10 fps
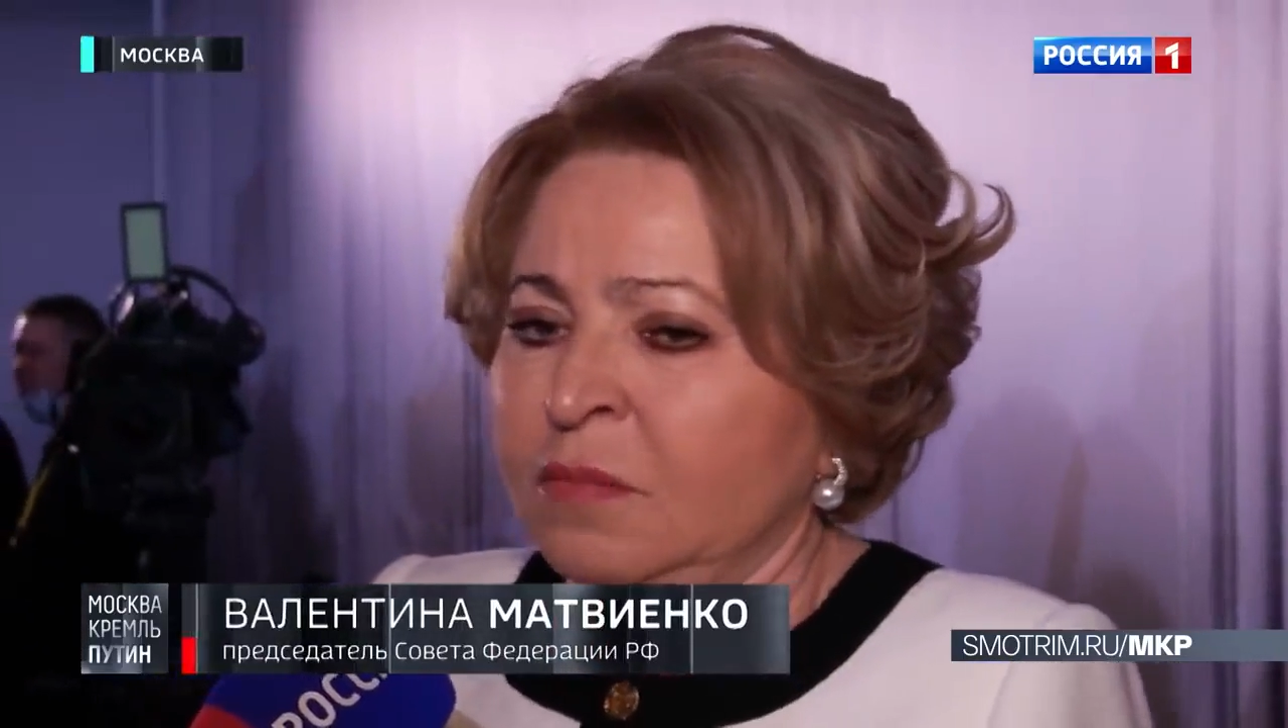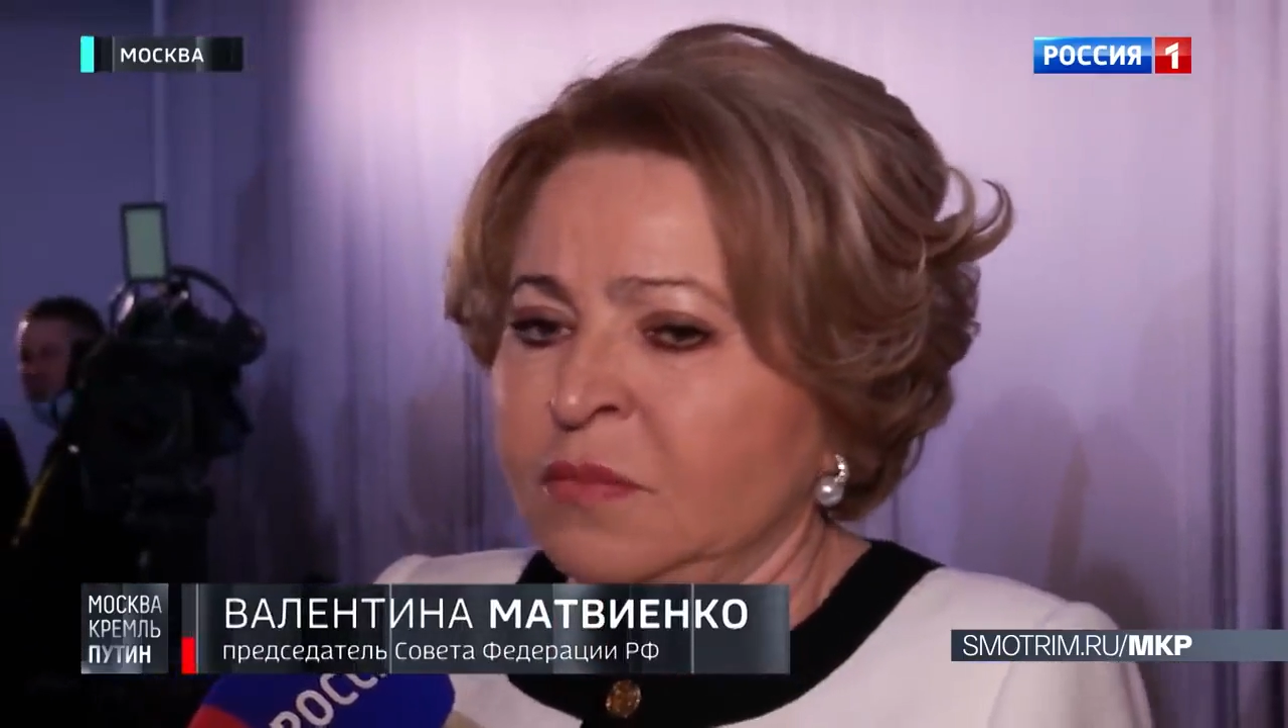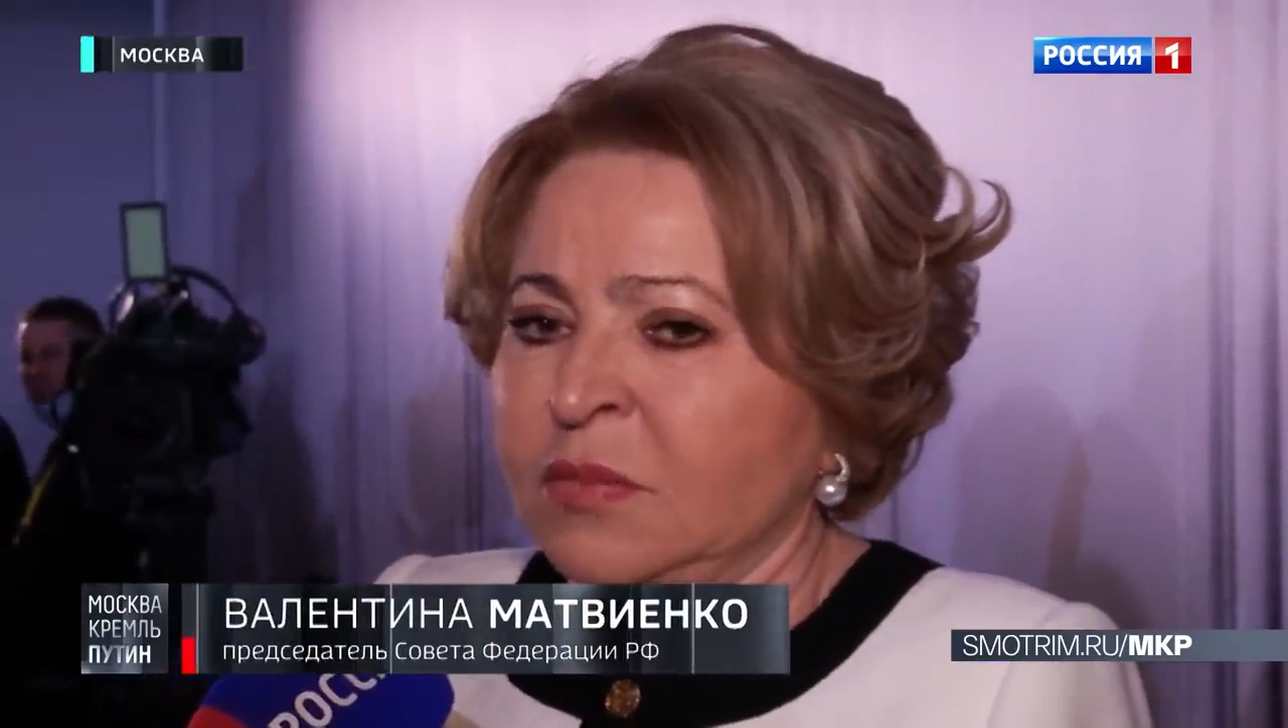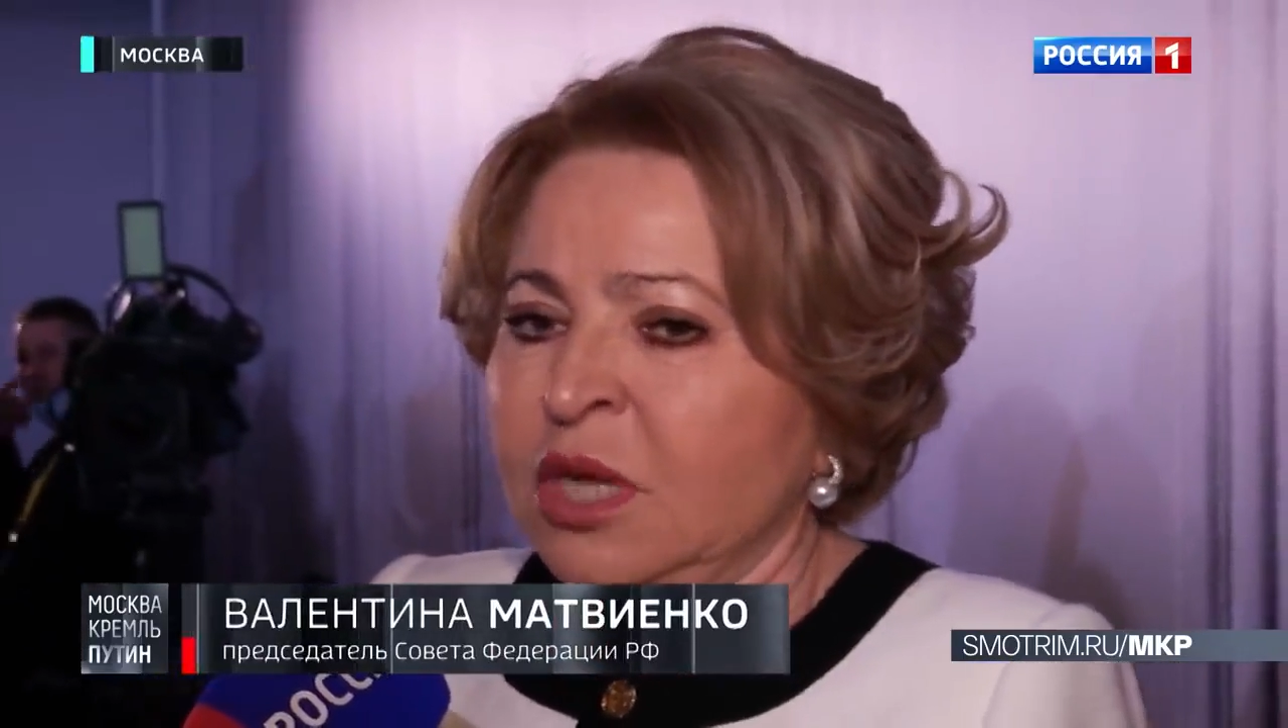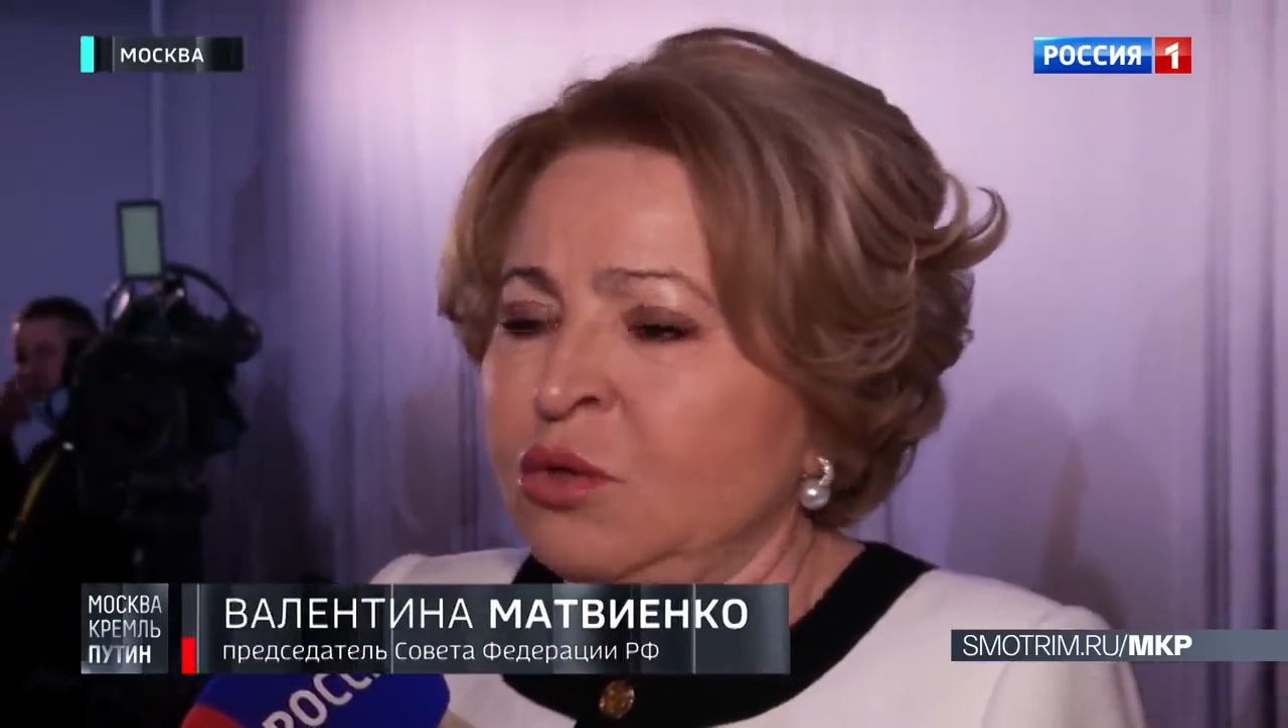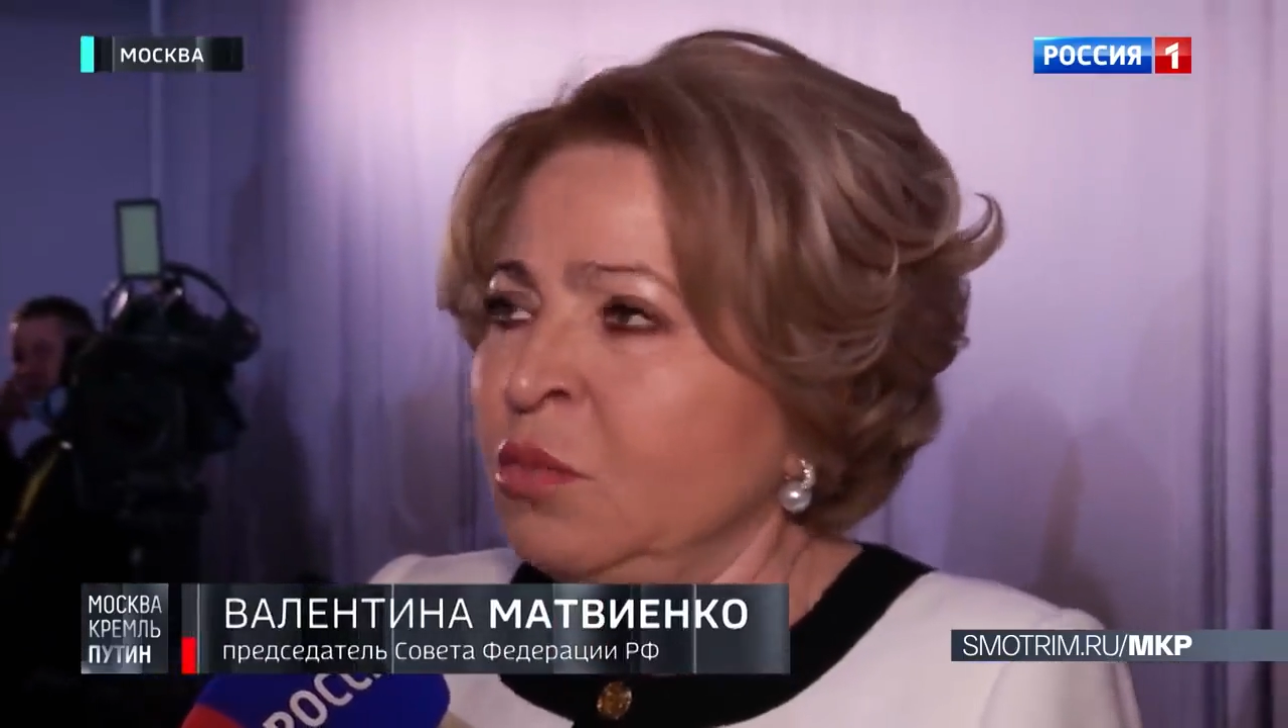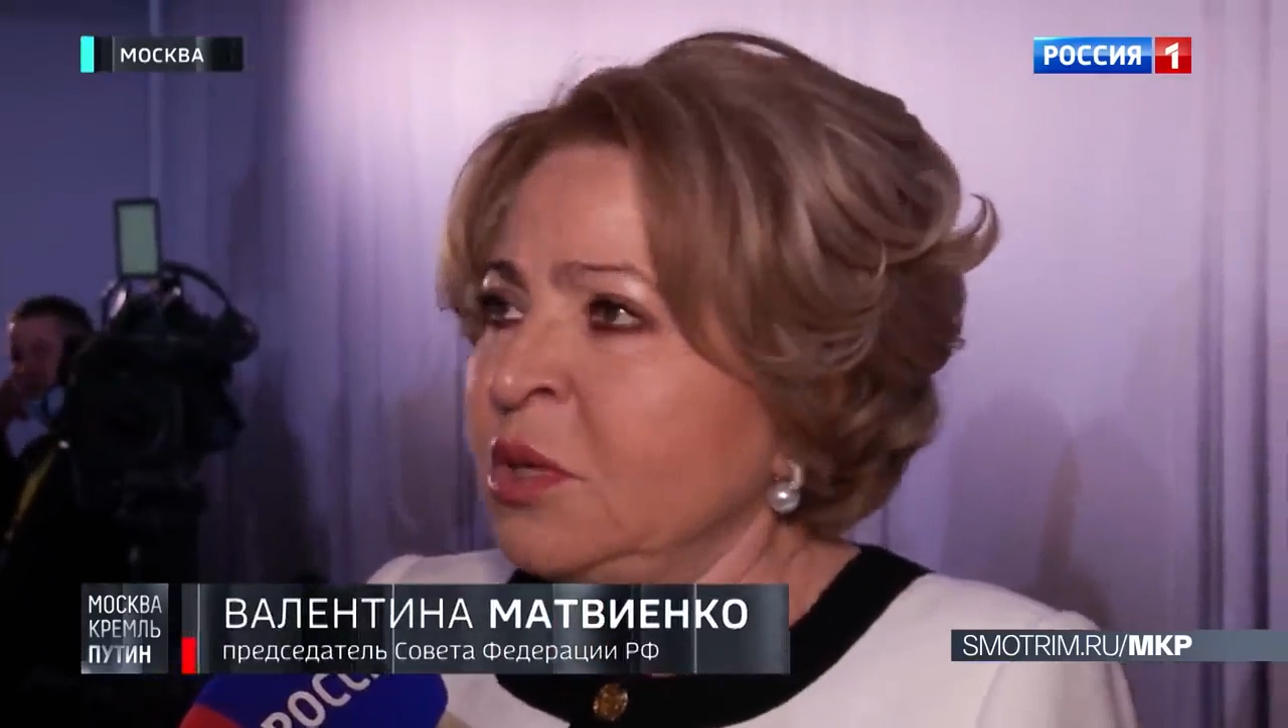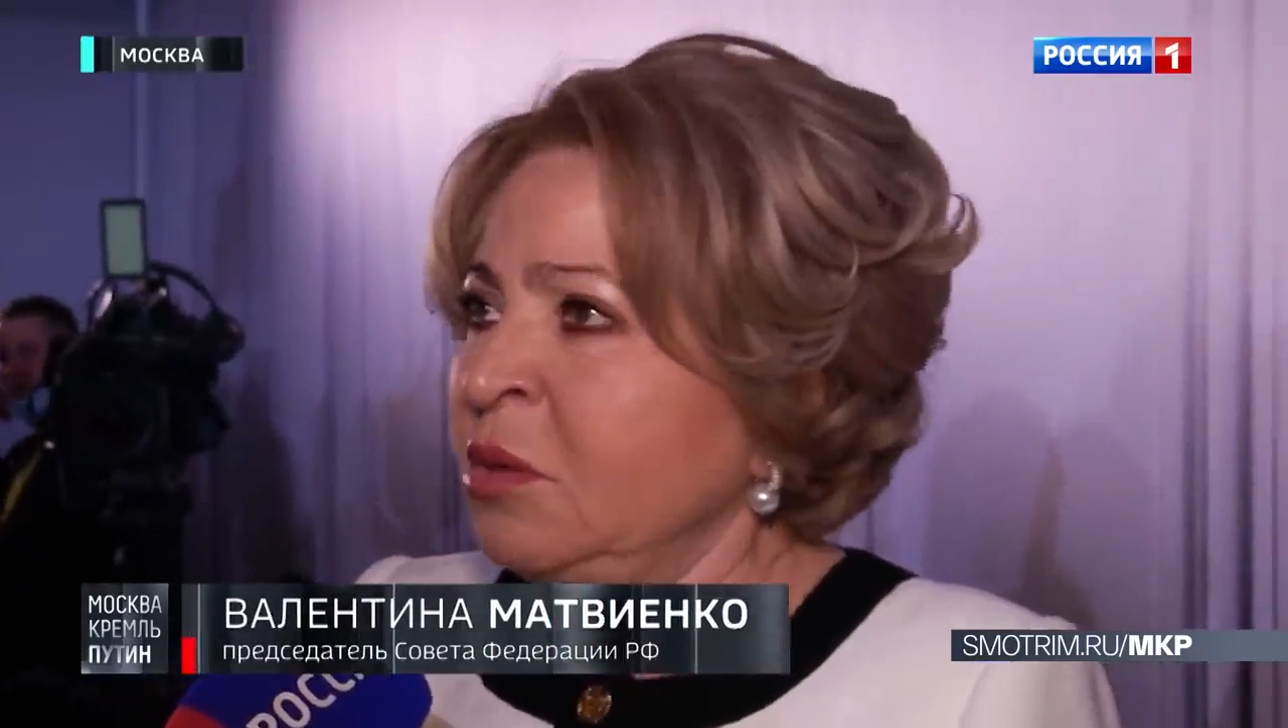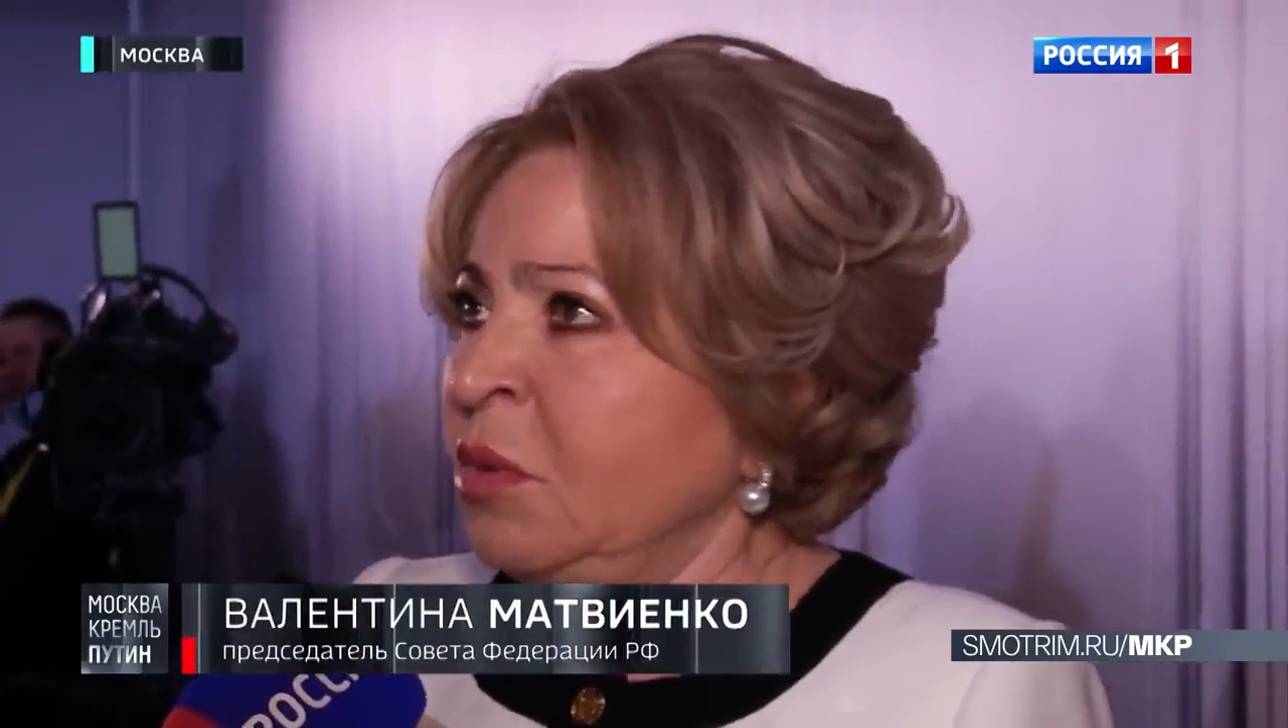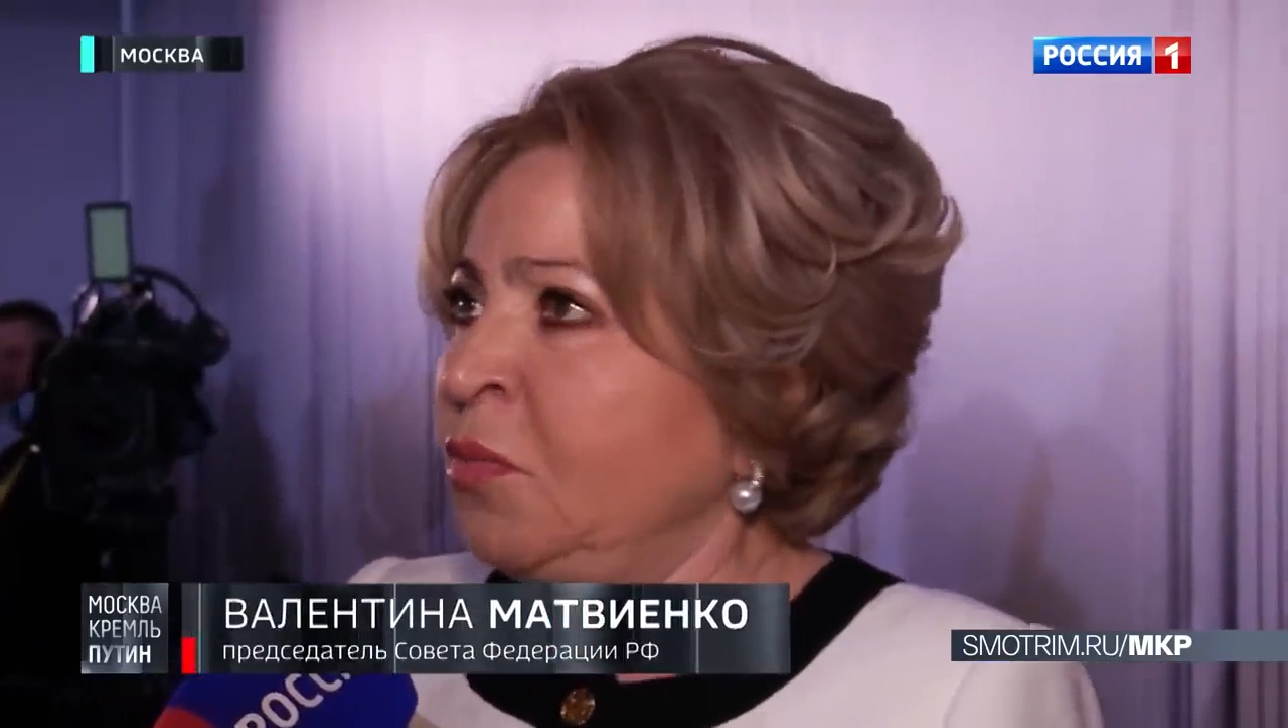
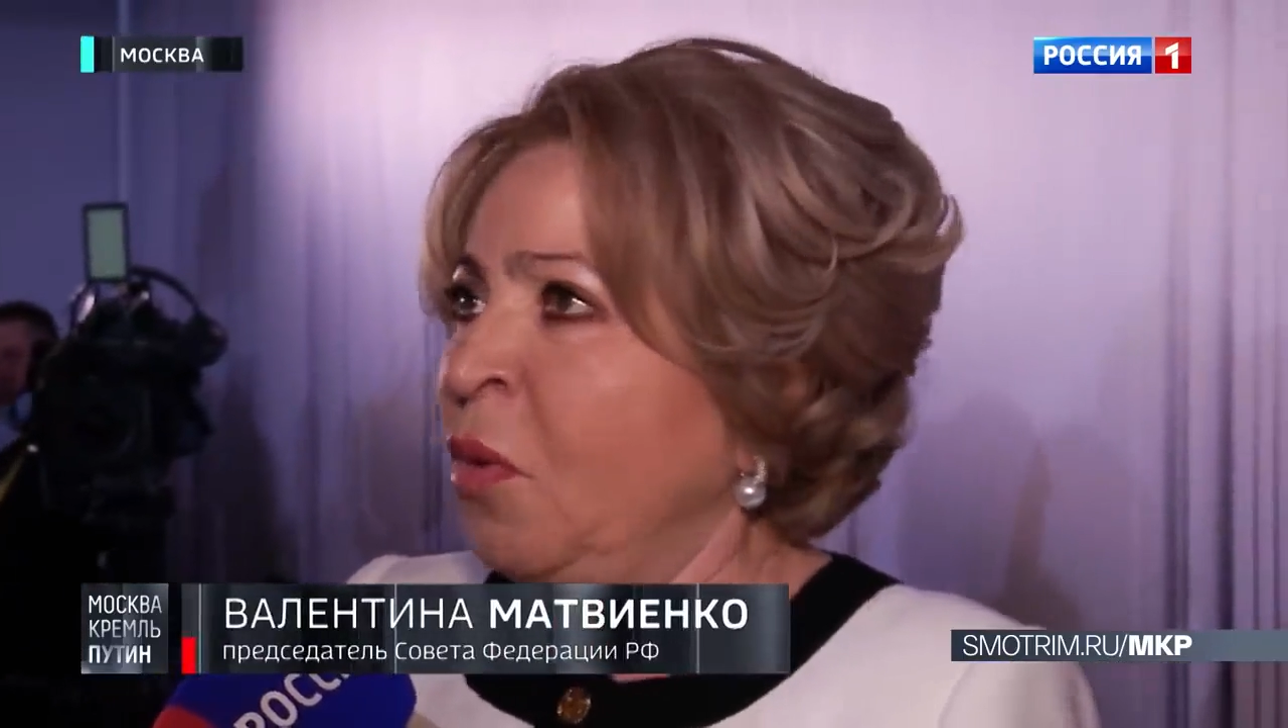надуманными